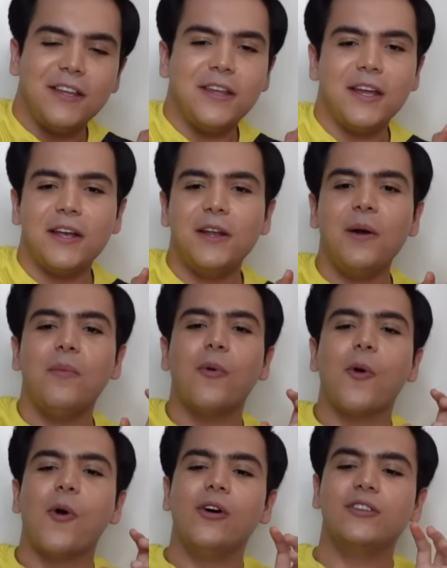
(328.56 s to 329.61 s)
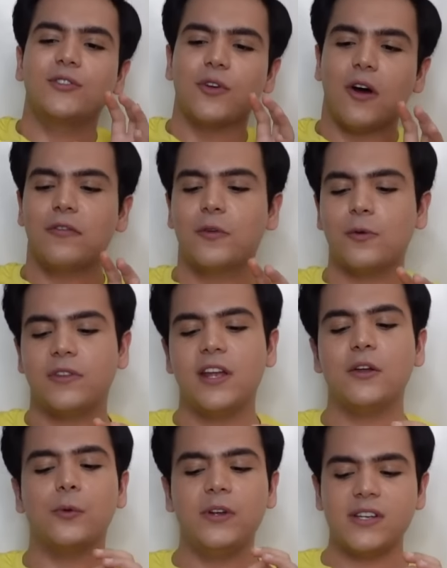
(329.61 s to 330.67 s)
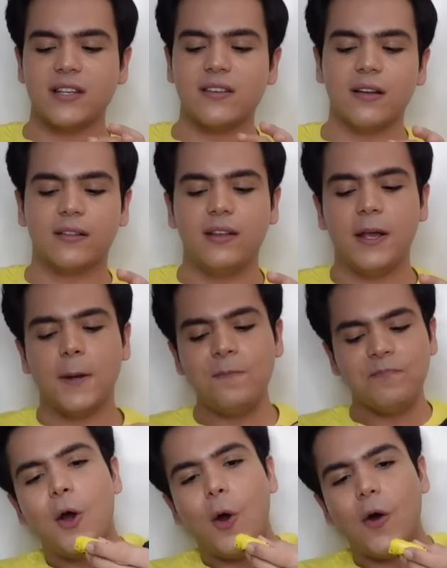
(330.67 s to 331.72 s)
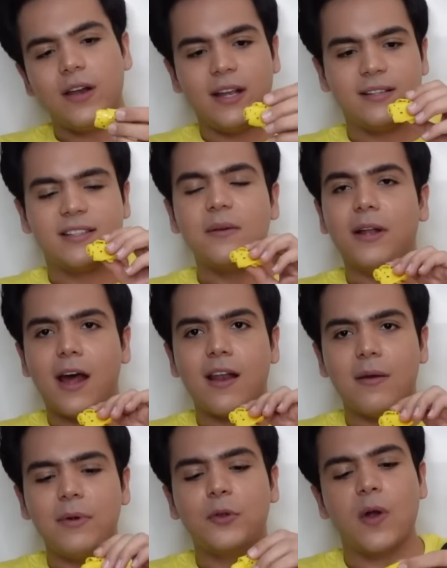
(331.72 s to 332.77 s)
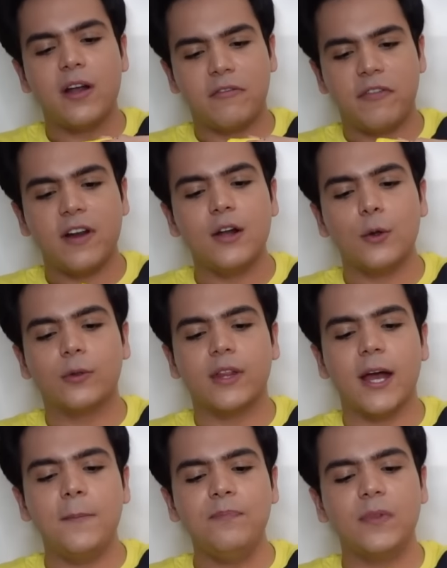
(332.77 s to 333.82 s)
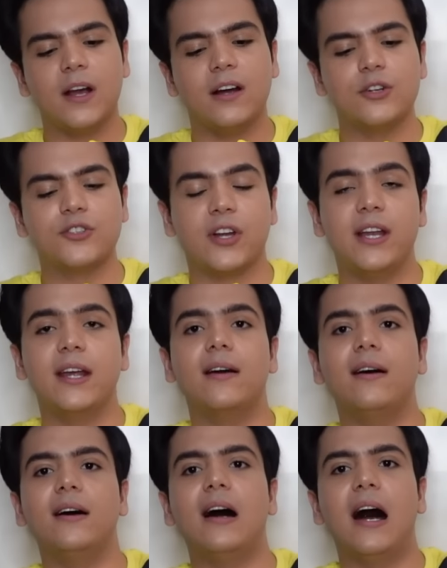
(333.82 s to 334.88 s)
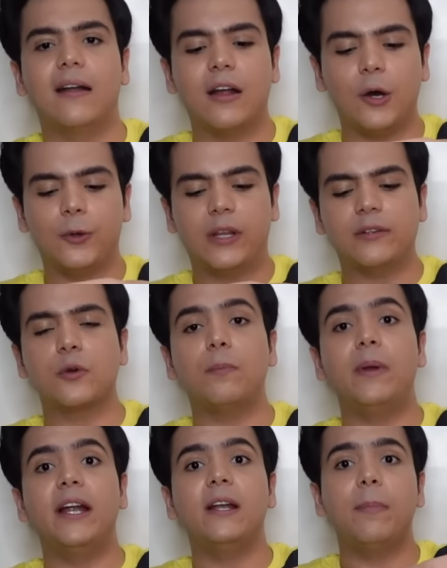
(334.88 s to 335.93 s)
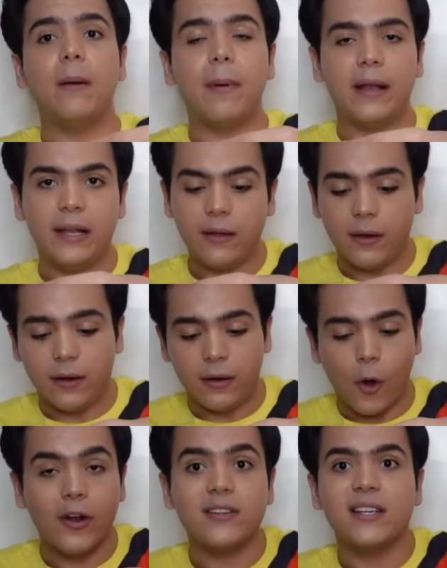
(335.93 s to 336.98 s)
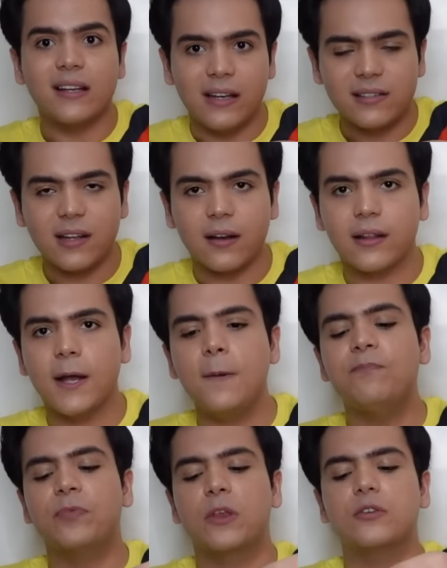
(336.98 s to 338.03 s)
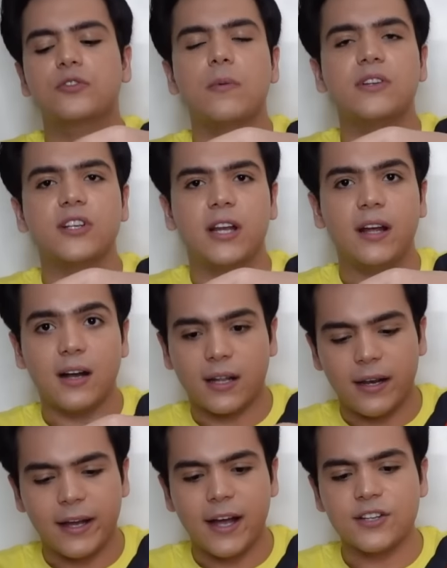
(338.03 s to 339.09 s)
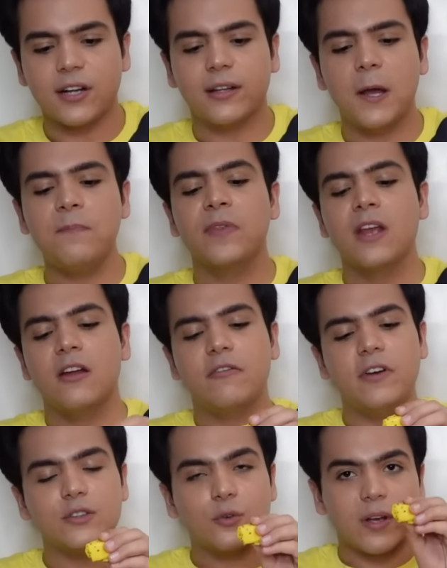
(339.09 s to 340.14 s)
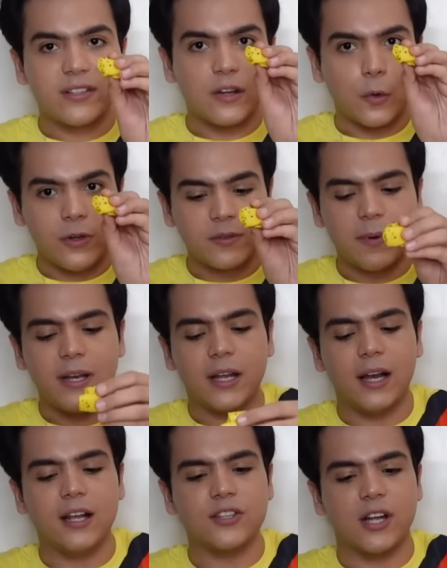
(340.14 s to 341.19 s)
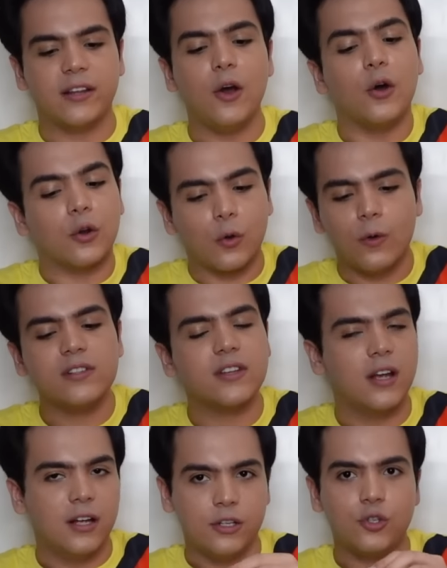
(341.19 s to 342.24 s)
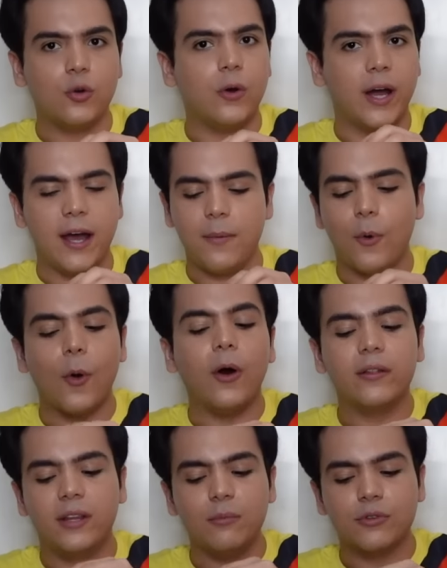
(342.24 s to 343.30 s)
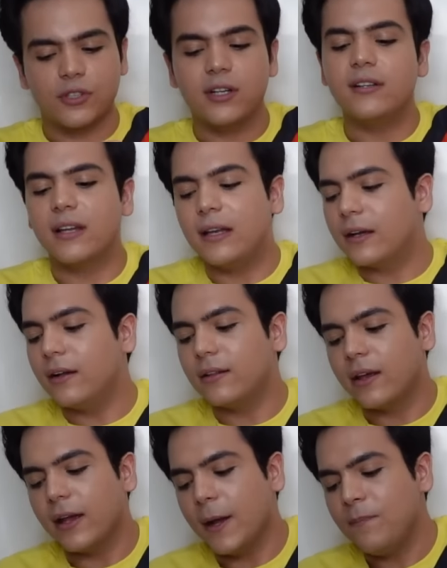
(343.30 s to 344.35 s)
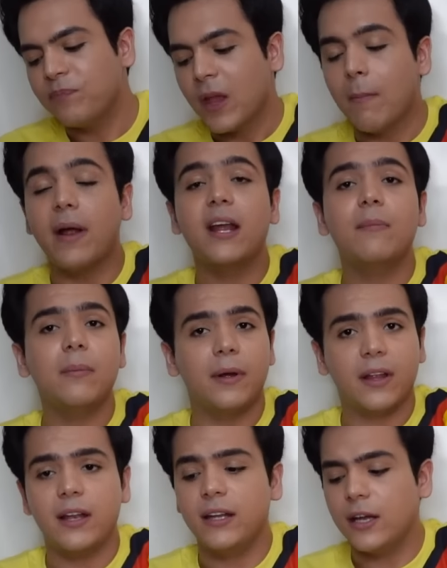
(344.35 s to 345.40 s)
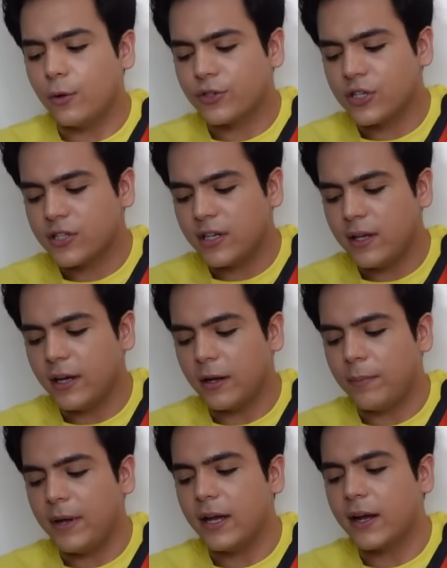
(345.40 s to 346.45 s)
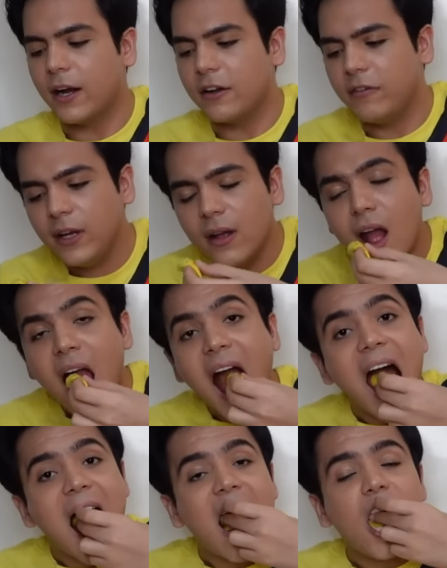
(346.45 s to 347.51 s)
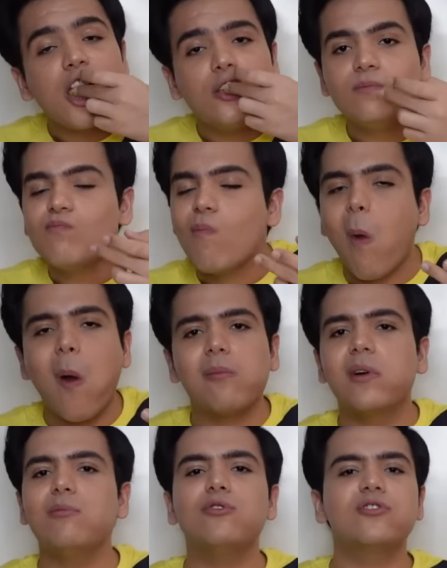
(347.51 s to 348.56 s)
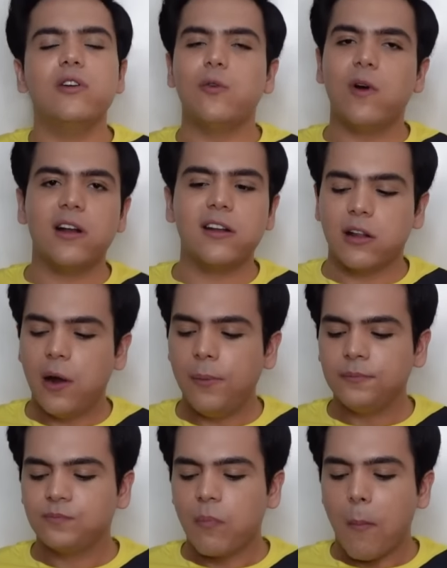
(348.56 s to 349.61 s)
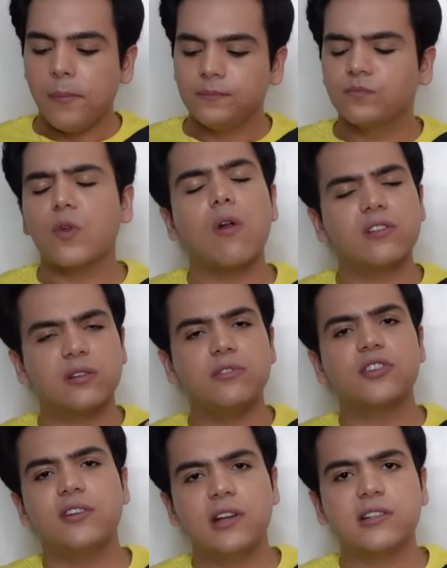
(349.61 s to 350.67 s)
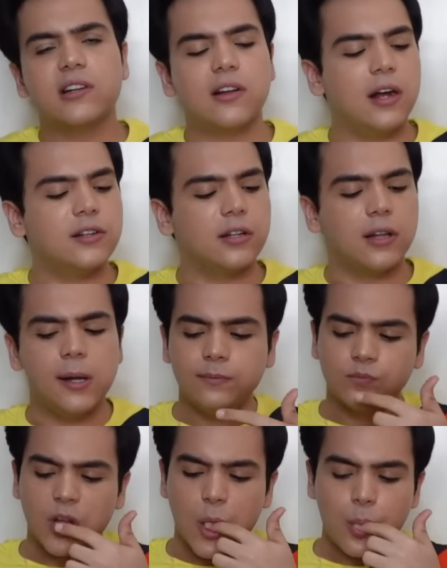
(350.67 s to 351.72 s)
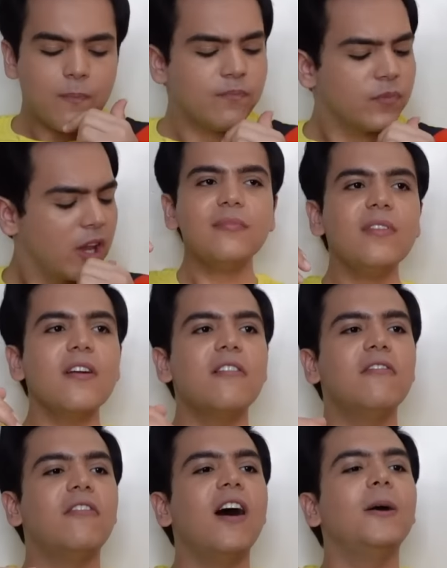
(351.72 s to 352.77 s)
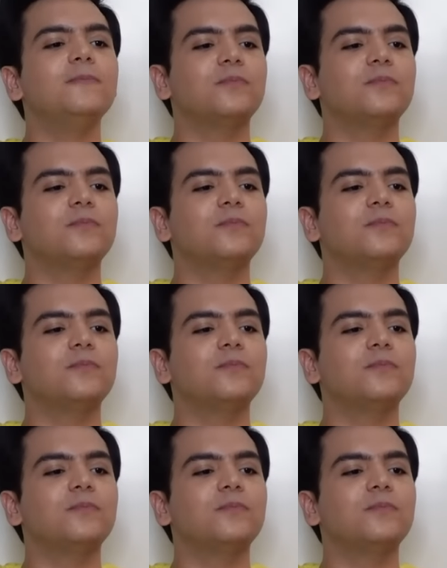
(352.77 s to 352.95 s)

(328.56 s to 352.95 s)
ये ना बहुत सॉफ्ट होती है रुई जैसी लगती है और इसे बनाना भी थोड़ा डिफिकल्ट होता है जो चने का आटा होता है उसको प्लेट पे पहले ऑयल से ग्रीस करते हैं उसके ऊपर चने का आटा लगाया जाता है फिर इसको ऐसे रोल्स में निकाला जाता है और रोल्स जो है बहुत ही मुश्किल से निकलते हैं मैंने एक बार बनाने की कोशिश की थी घर पे ये खांडवी बट मुझसे हुआ नहीं था और इसे भी चटनी के साथ खाया जाता है वाह